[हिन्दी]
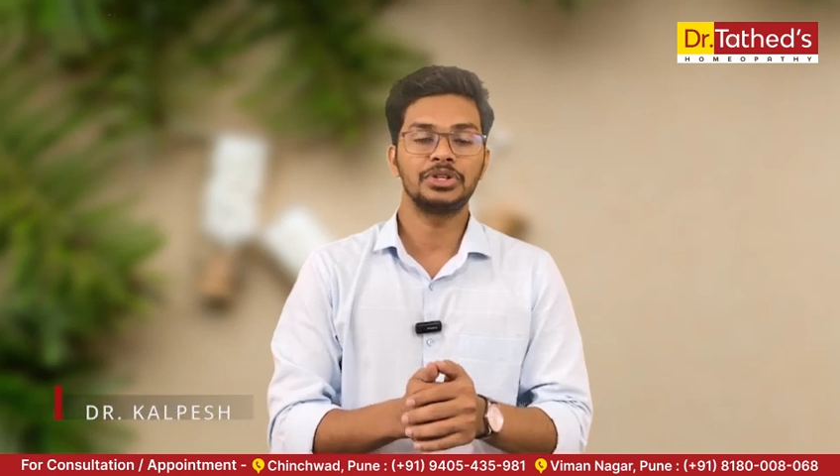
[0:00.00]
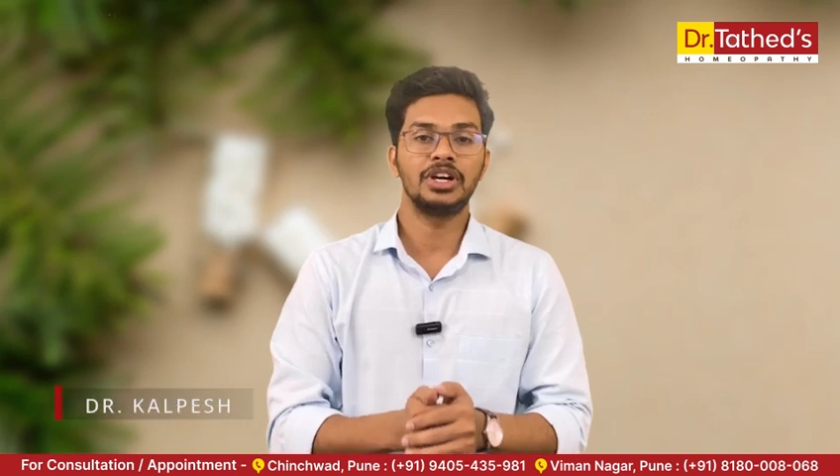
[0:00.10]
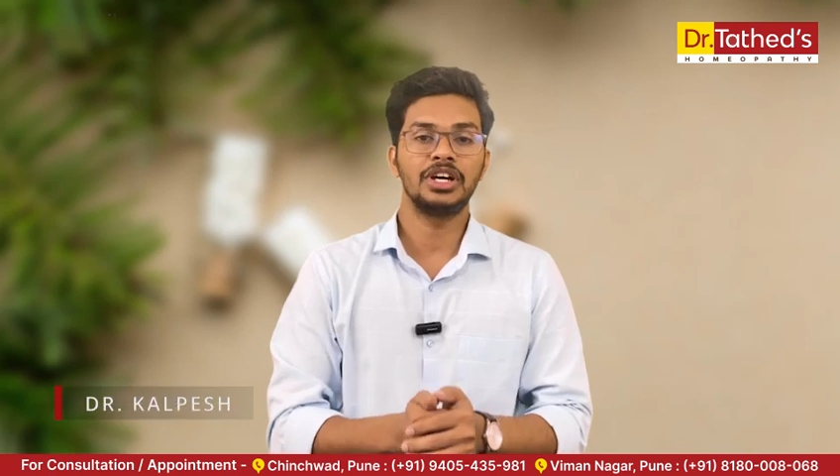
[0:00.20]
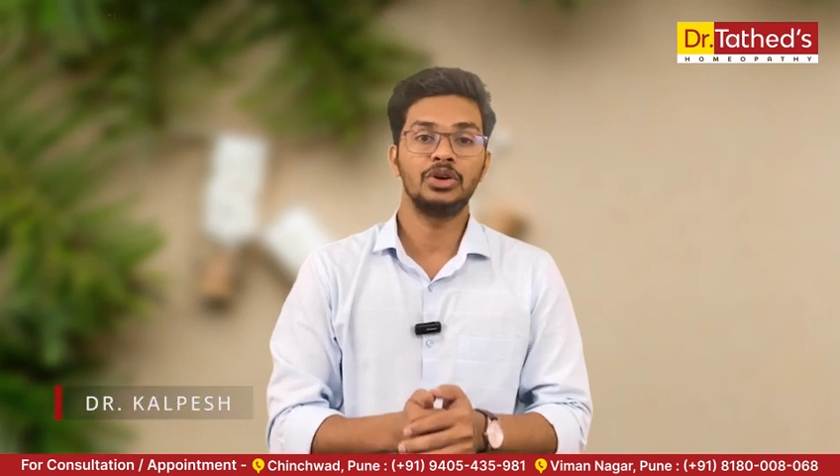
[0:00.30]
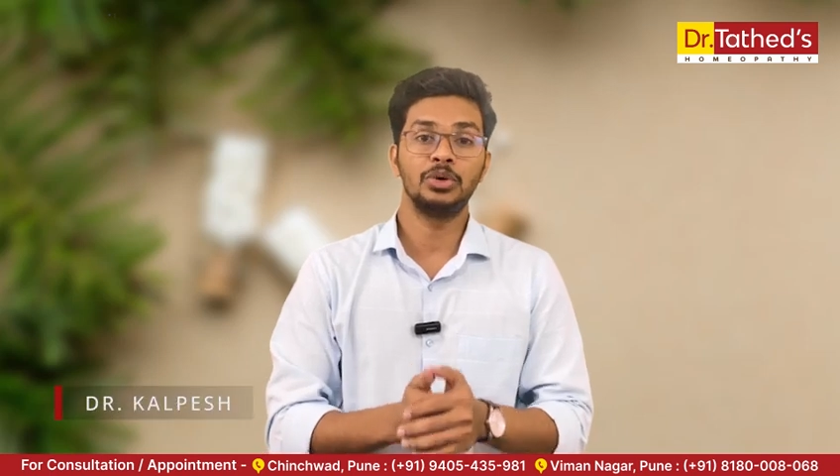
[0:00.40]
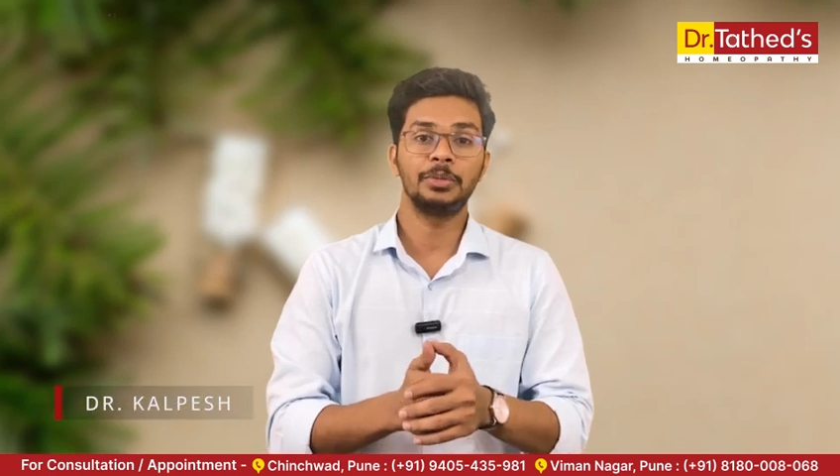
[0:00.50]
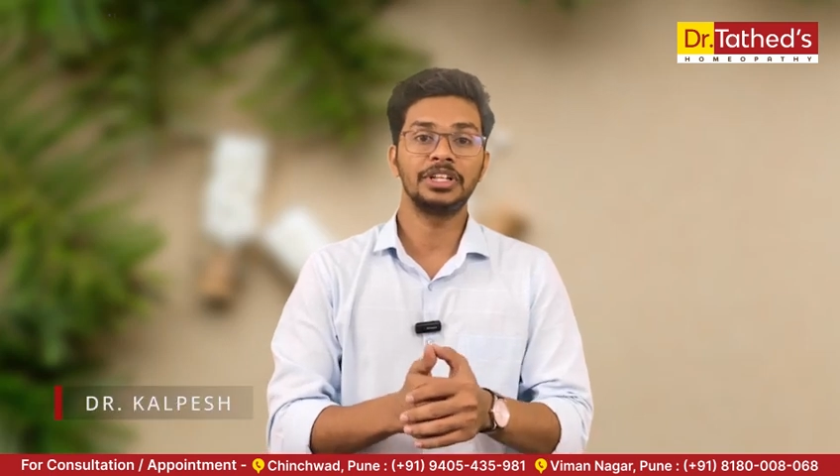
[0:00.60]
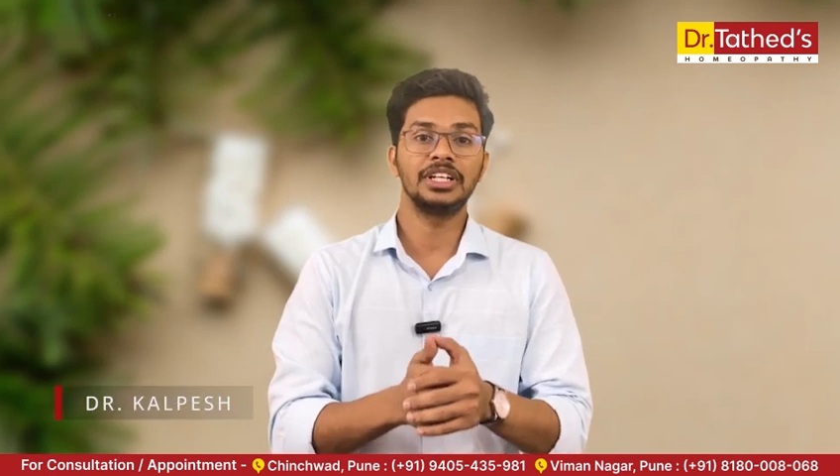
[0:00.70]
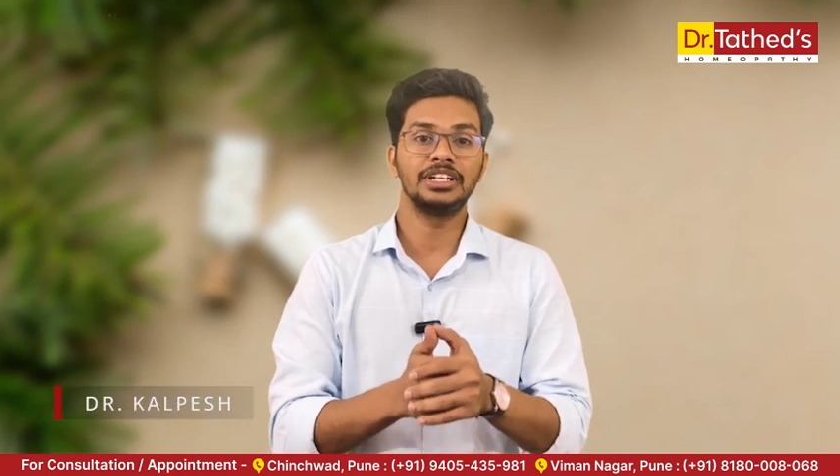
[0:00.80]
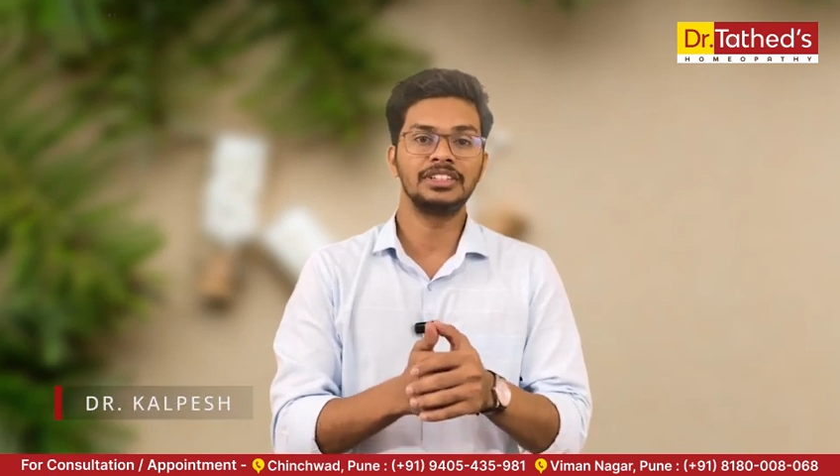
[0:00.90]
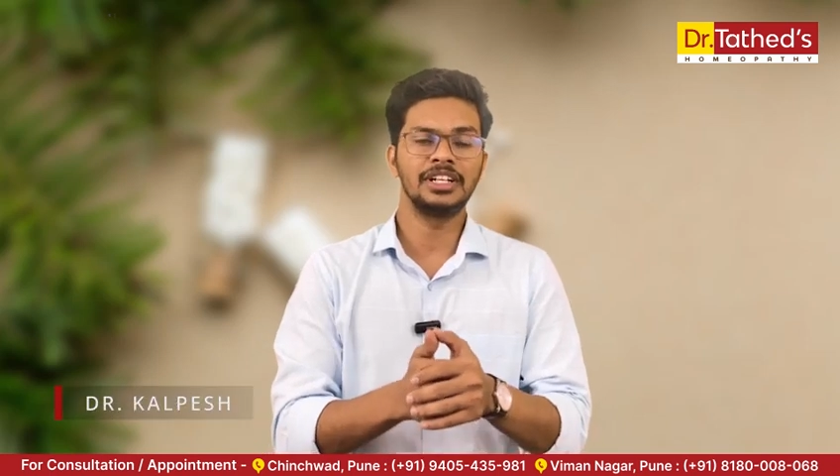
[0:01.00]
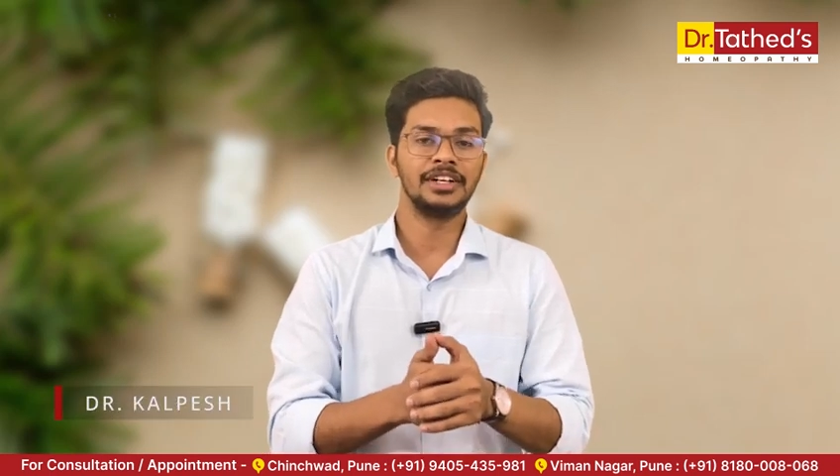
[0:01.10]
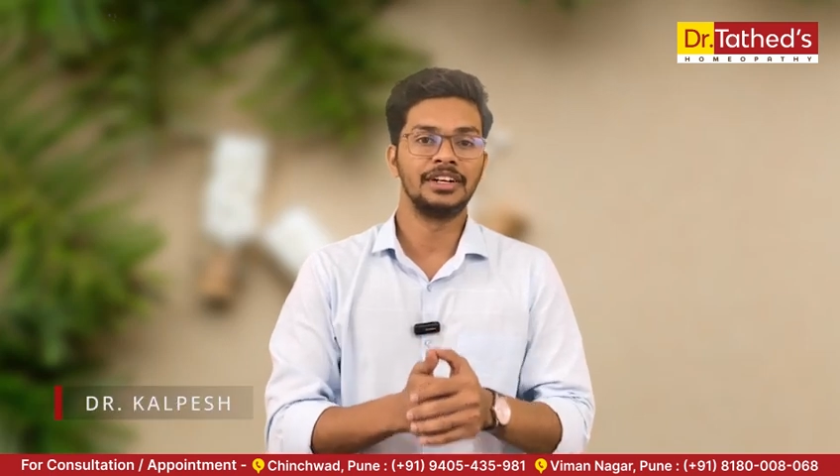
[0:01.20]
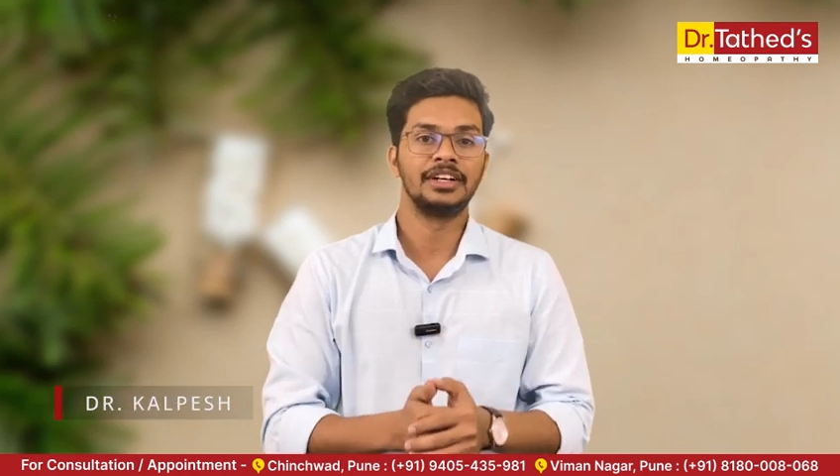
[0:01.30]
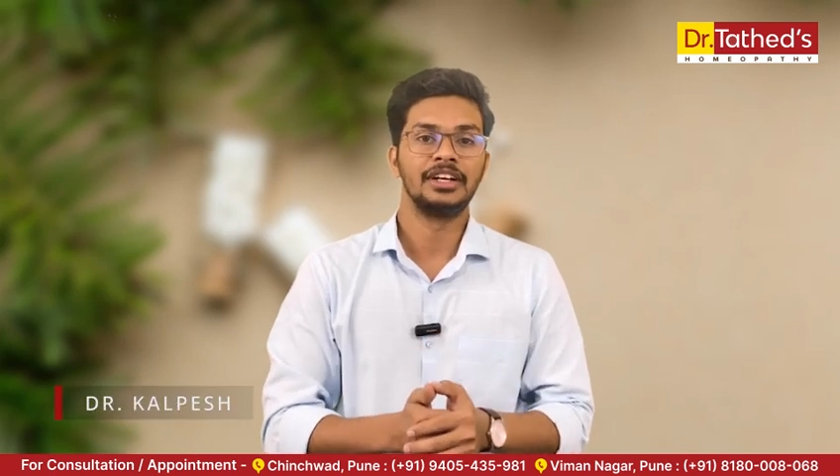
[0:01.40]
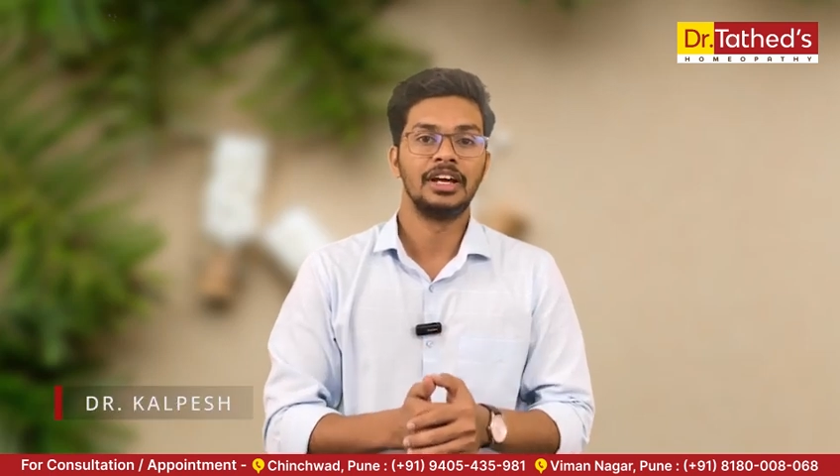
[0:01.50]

चौहान होम्योपैथी कंसल्टेंट